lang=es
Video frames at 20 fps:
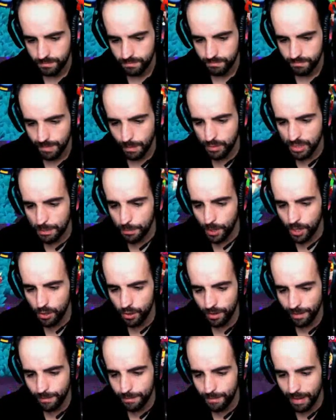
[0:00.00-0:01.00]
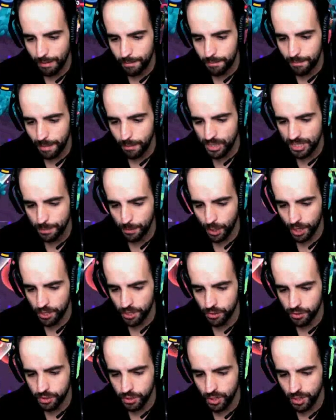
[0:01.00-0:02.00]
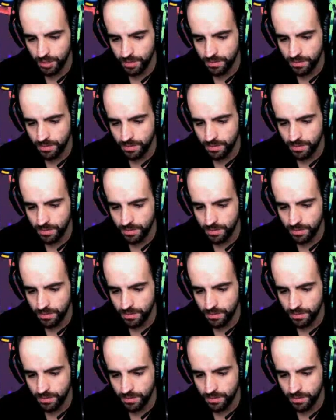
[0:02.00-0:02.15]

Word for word: Vamos a por ellos, vamos a por ellos, ¿no?